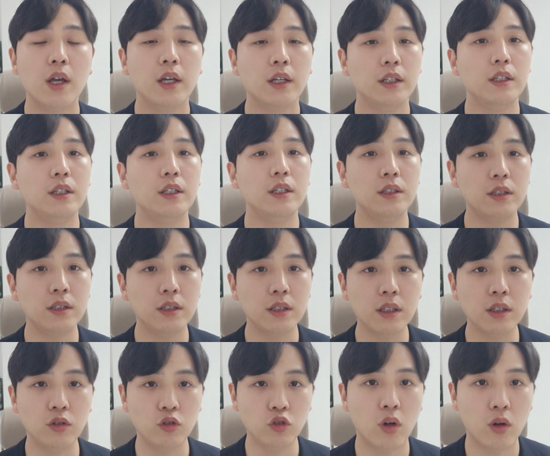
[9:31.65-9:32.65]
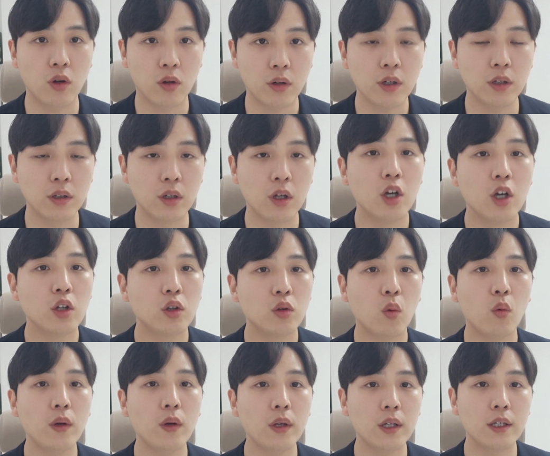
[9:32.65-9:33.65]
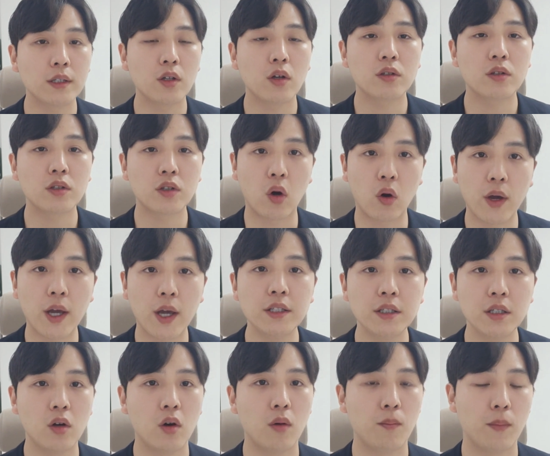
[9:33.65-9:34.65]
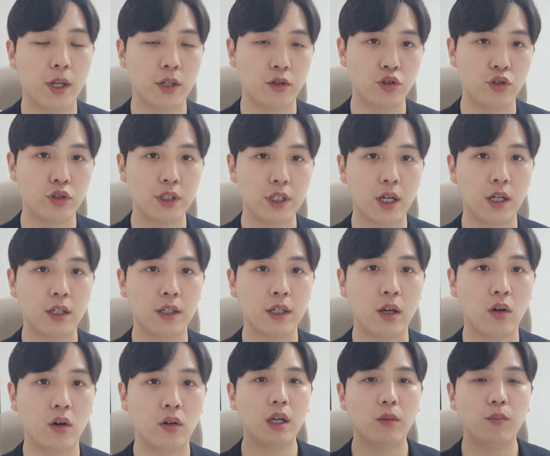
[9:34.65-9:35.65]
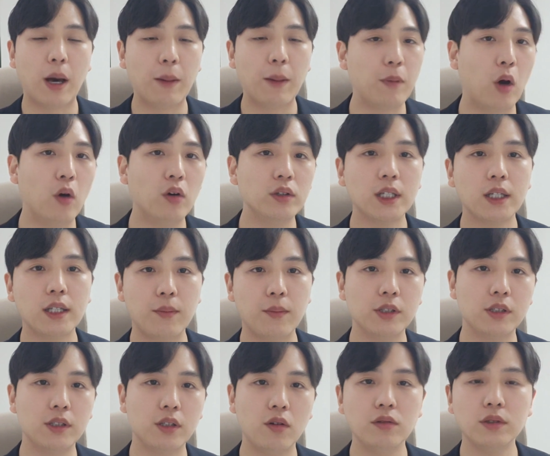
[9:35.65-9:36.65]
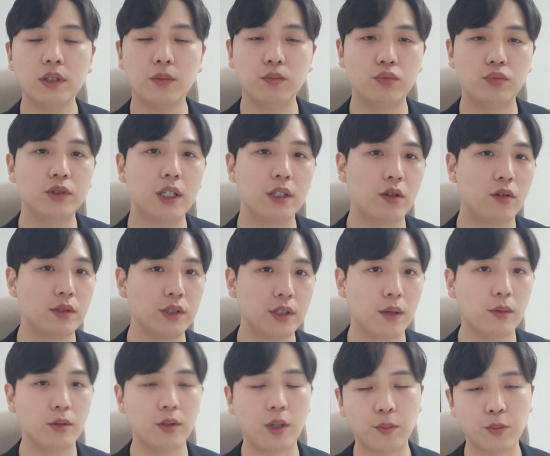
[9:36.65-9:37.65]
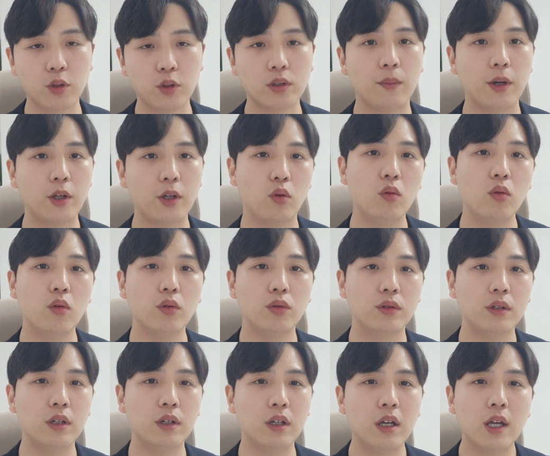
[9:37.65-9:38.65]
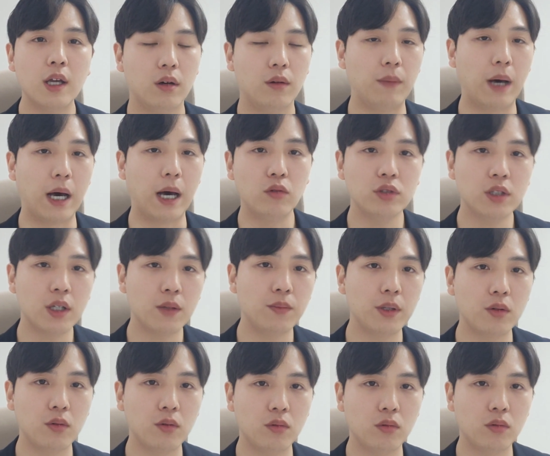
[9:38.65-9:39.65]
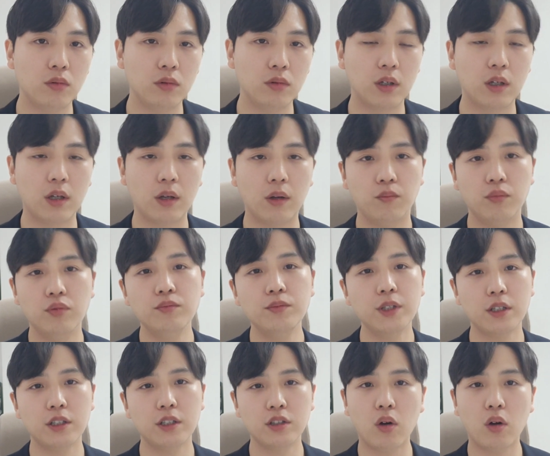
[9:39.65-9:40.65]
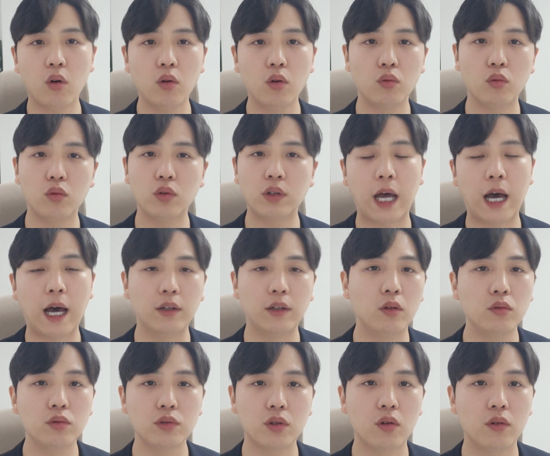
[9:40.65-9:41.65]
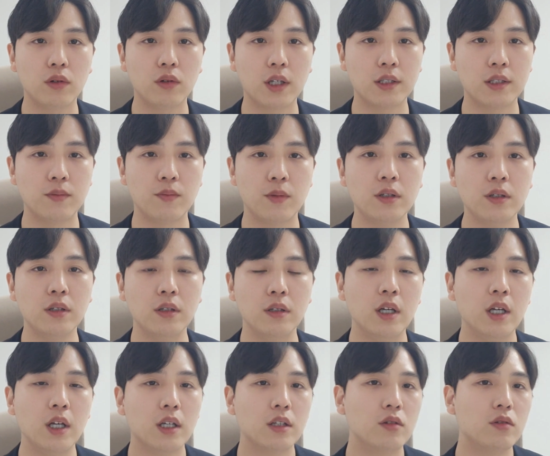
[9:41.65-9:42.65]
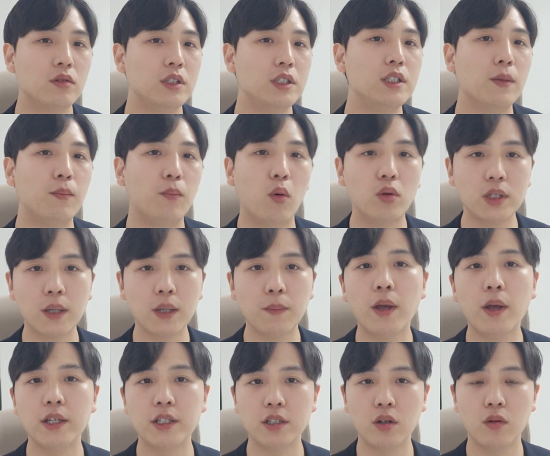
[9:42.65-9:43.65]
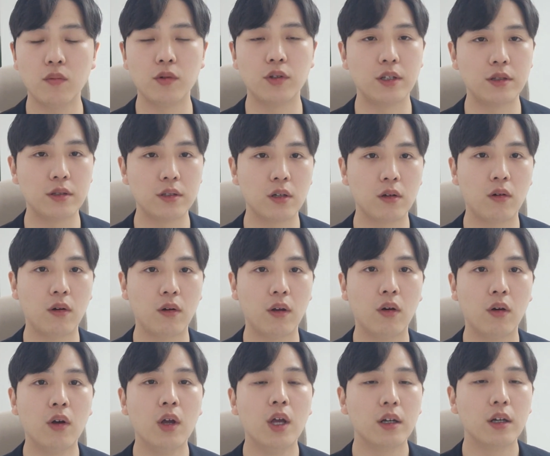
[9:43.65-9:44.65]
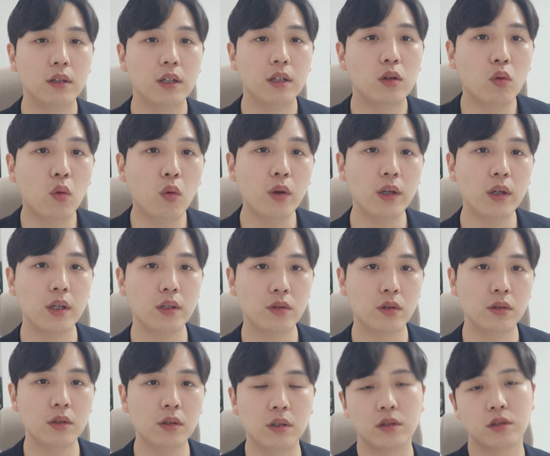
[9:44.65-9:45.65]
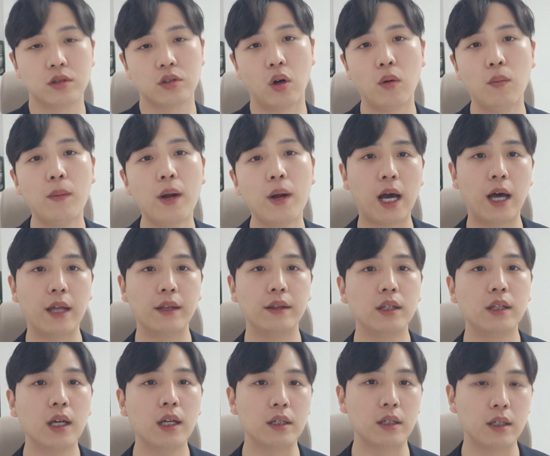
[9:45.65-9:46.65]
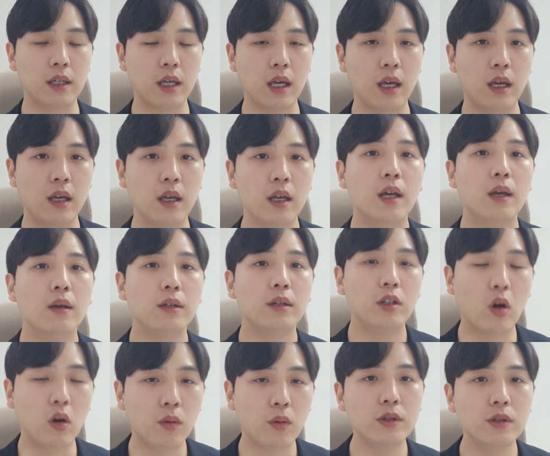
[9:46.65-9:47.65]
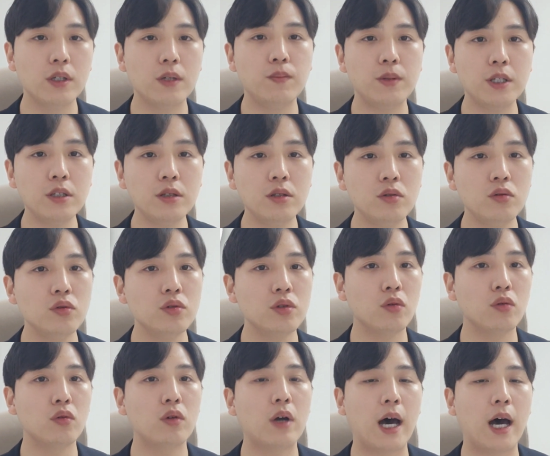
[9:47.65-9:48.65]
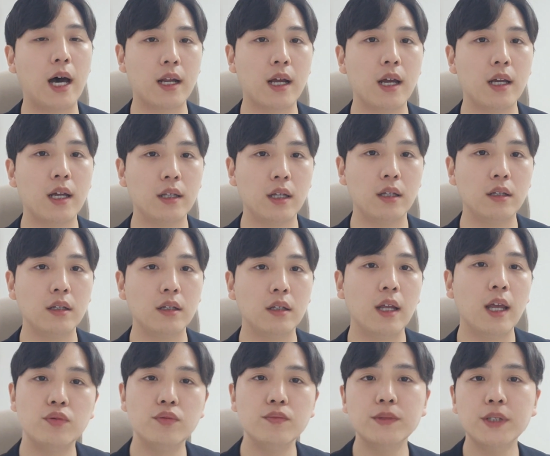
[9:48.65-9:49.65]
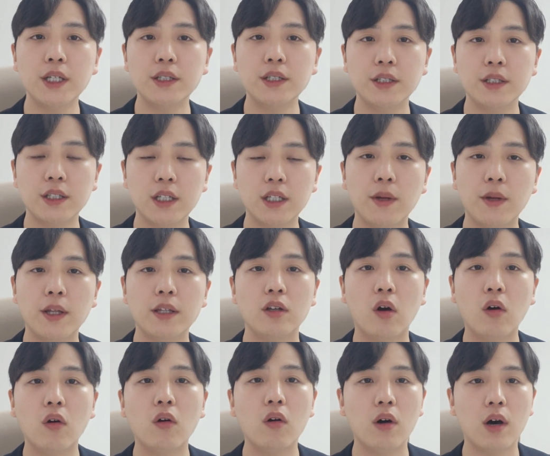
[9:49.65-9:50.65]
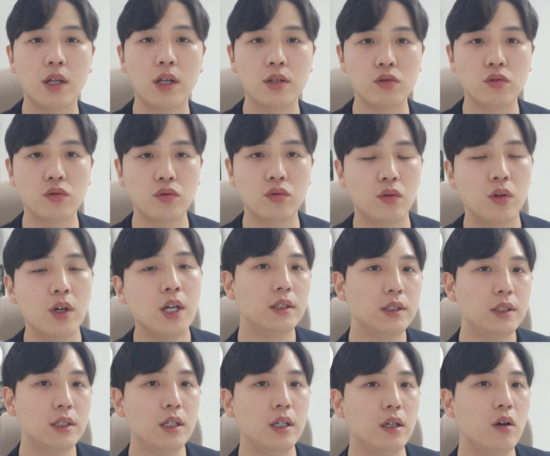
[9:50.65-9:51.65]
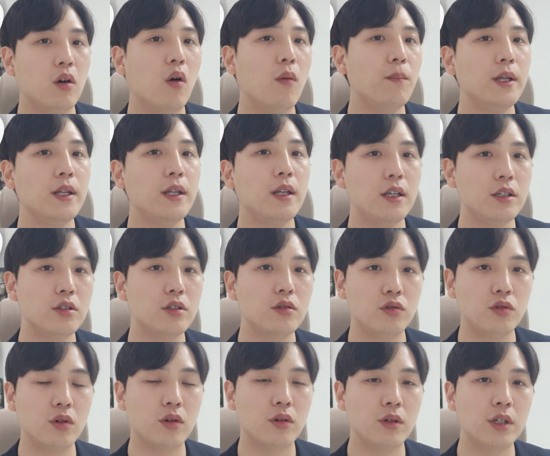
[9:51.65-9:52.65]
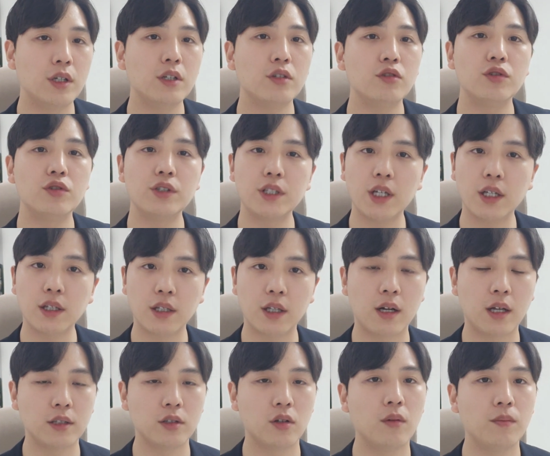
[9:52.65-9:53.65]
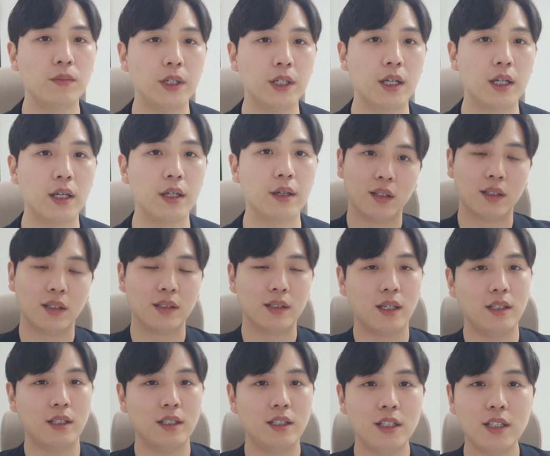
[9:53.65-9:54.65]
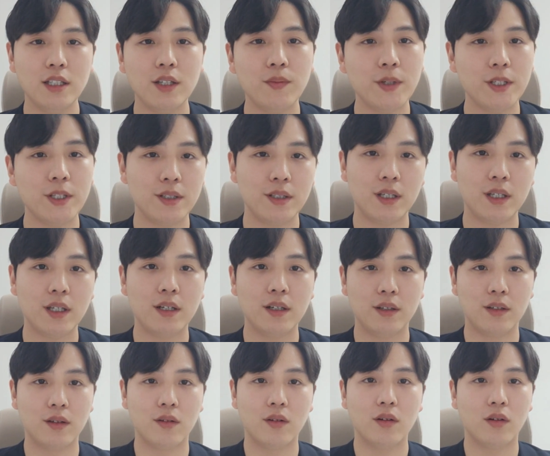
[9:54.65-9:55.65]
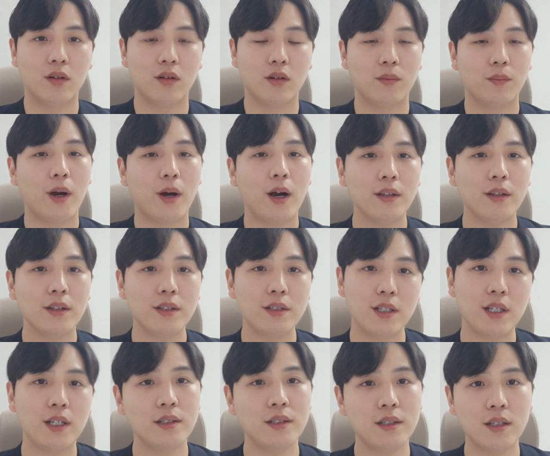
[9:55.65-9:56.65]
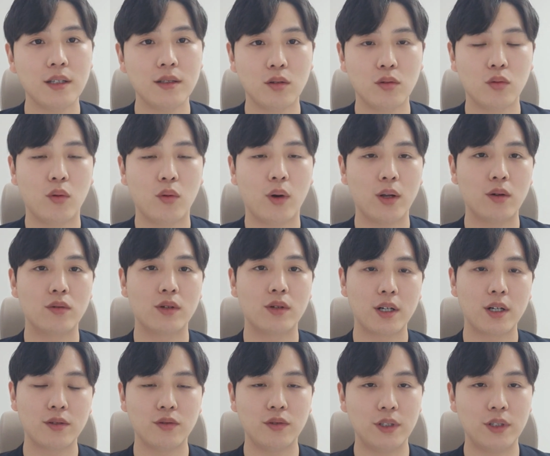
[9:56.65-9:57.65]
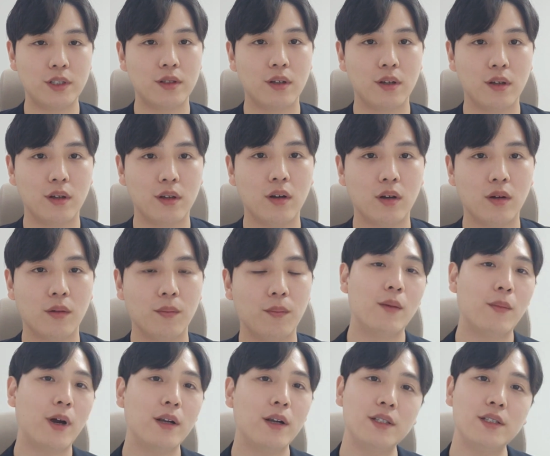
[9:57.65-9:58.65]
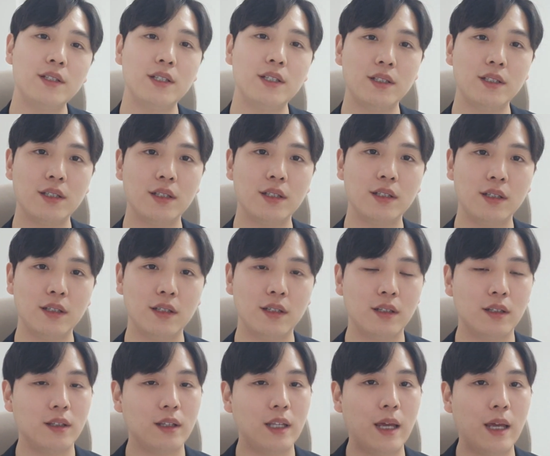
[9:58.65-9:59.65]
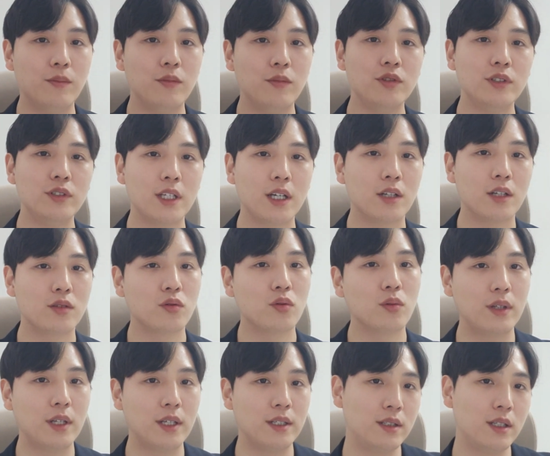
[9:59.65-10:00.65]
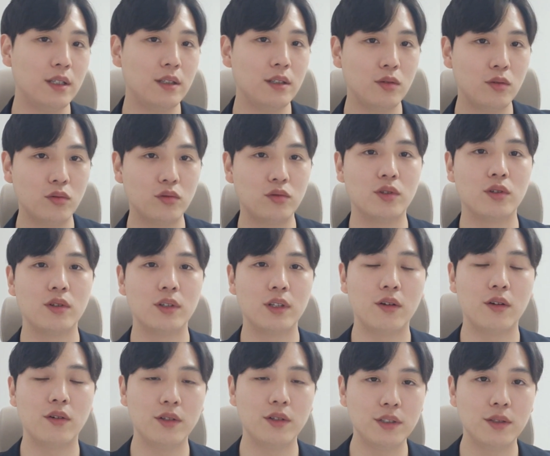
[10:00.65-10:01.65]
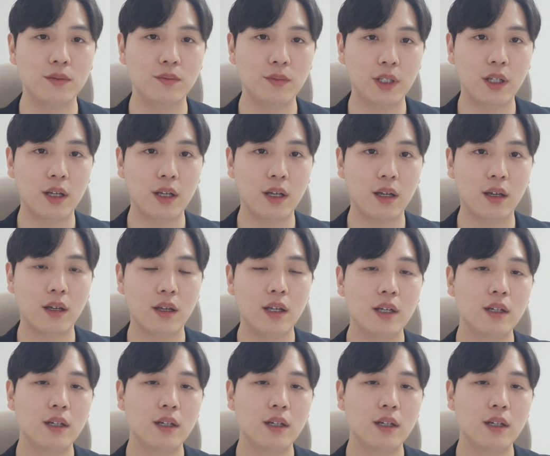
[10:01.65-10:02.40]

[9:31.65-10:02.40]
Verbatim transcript: 이 C 유형은 토익에서 정해진 것만 출제가 돼요. 막 명사, 대명사, 형사 부사, 전사 접속사 막 이런 것들을 마구잡이로 이렇게 품사를 섞어놓고 단어도 섞어놨으면은 그건 진짜 복잡한 시험이 됐을 거예요. 근데 토익에서는 정말 간단하게 여러분이 필수적으로 알아야 되는 품사들끼리만 엮어가지고 C, 컨비네이션 유형을 출제한다라는 겁니다. 자, 이 CGV 스킬은요, 파트 6에서도 활용을 할 수 있어요. 파트 6는 4문제가 총 4세트로 구성이 되어 있습니다.